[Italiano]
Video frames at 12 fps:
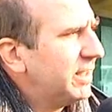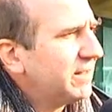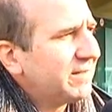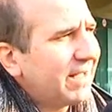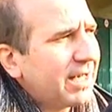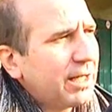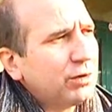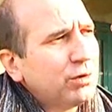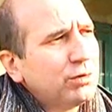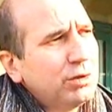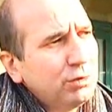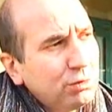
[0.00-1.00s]

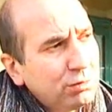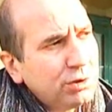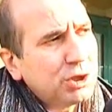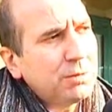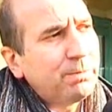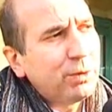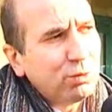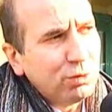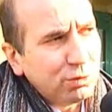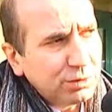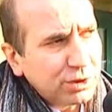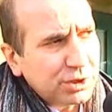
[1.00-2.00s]
saranno di 12 più
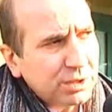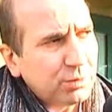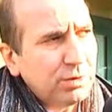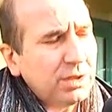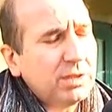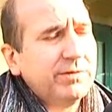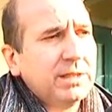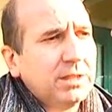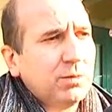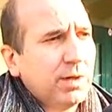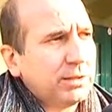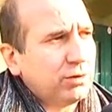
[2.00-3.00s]
12, quindi di
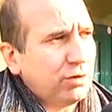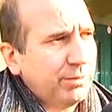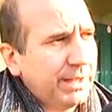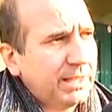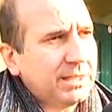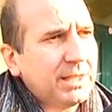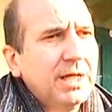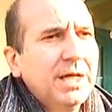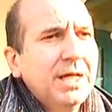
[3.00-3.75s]
24 metri.